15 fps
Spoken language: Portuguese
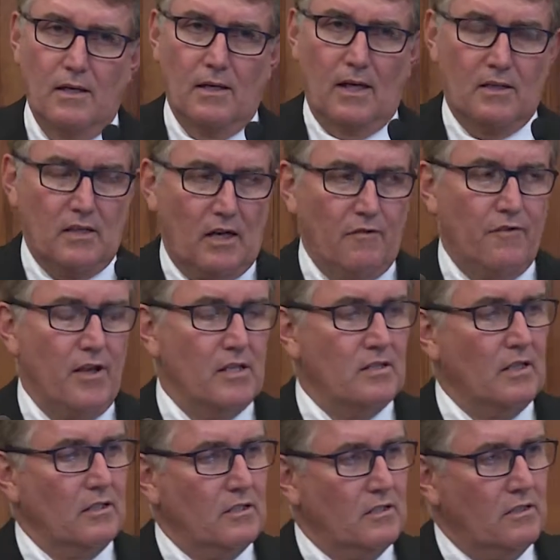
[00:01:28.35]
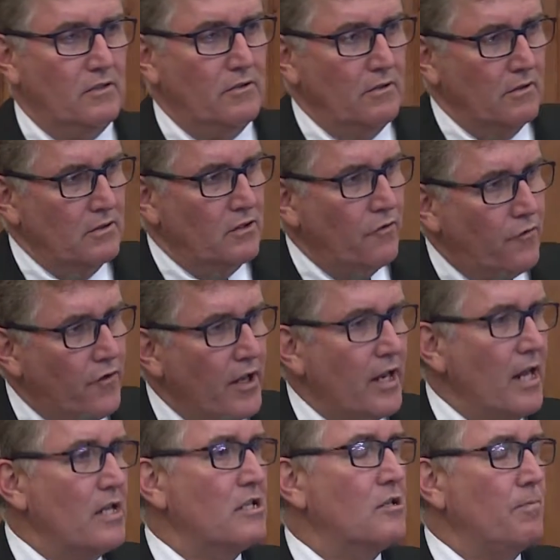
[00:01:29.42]
através das di
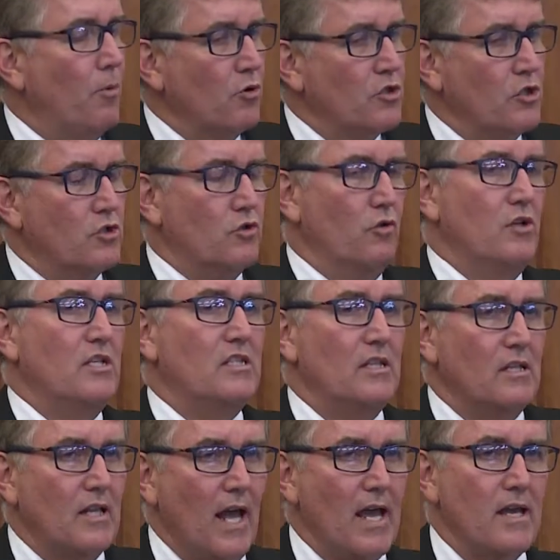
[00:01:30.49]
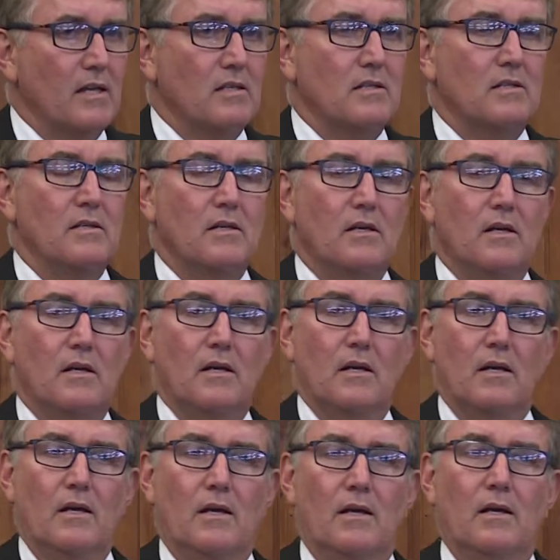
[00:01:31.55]
diferentes posições e ideias,
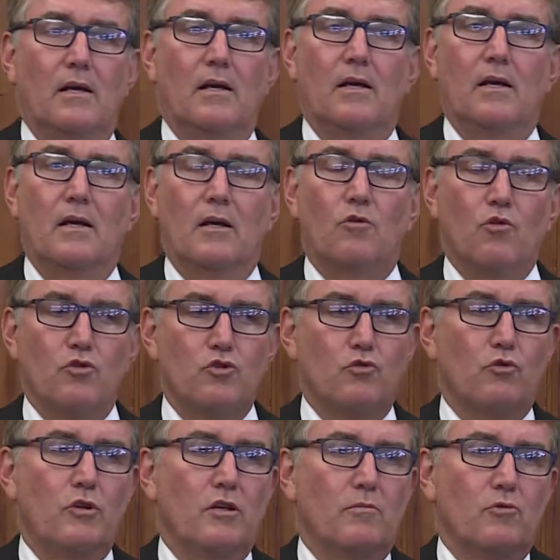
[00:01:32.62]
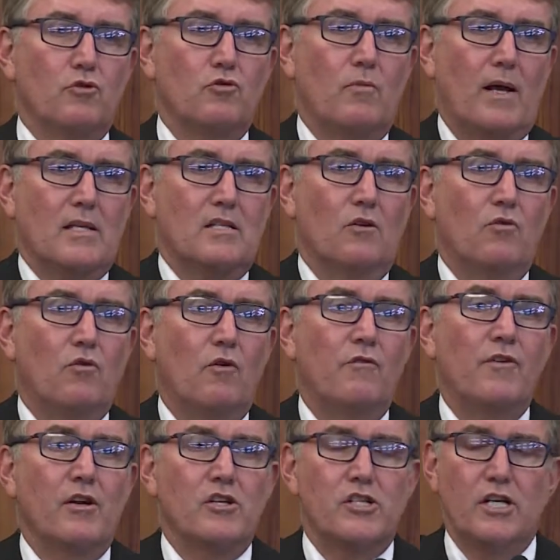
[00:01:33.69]
é, construirmos uma ação
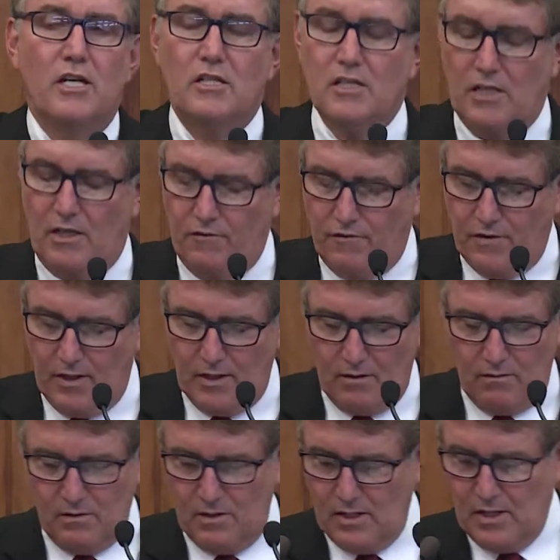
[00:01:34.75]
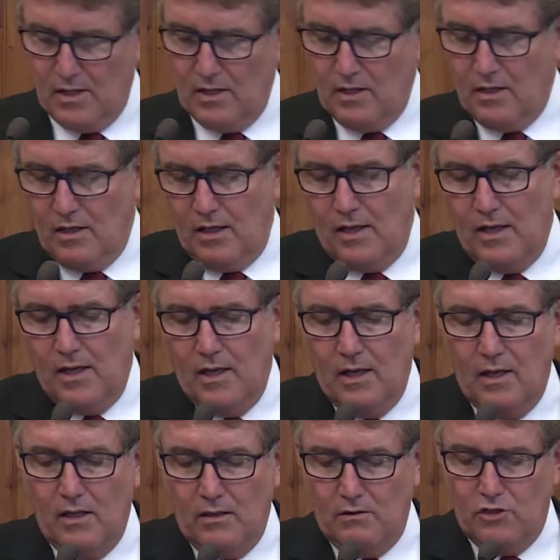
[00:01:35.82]
convergente que venham
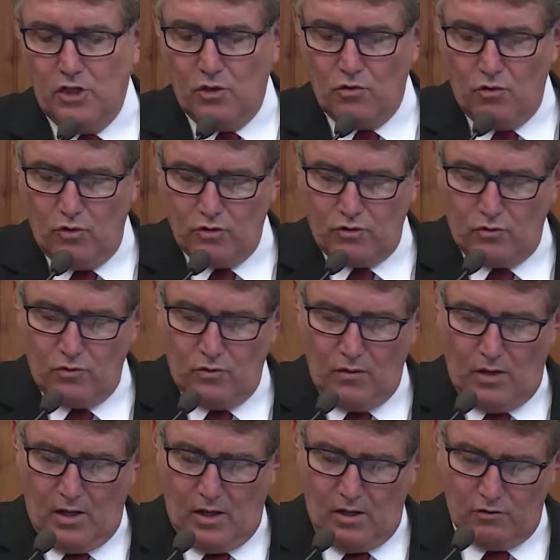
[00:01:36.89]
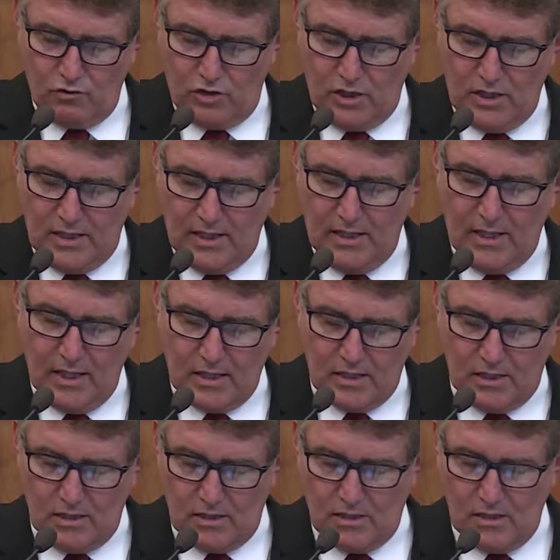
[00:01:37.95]
é, de encontro aos
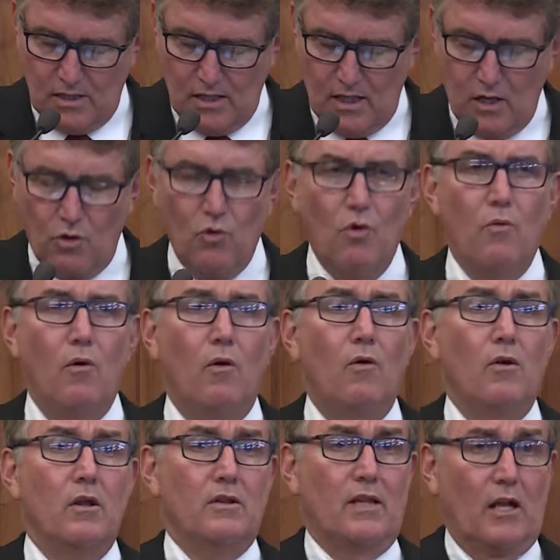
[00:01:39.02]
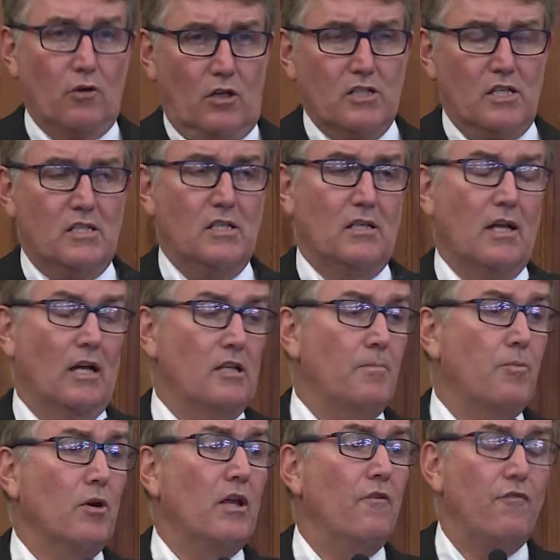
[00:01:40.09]
interesses com, da nossa cidade.
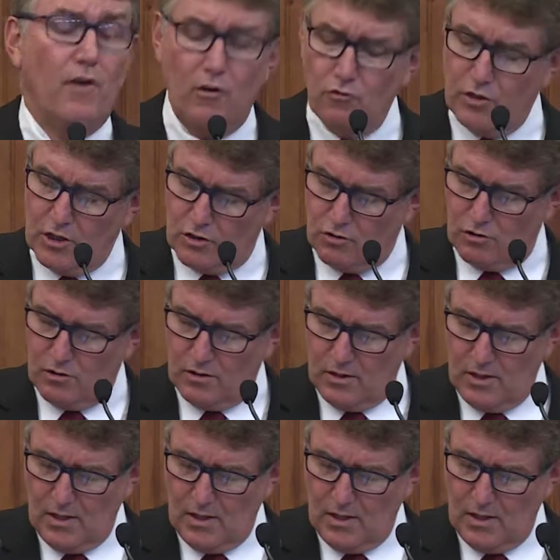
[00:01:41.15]
Por que falo isso?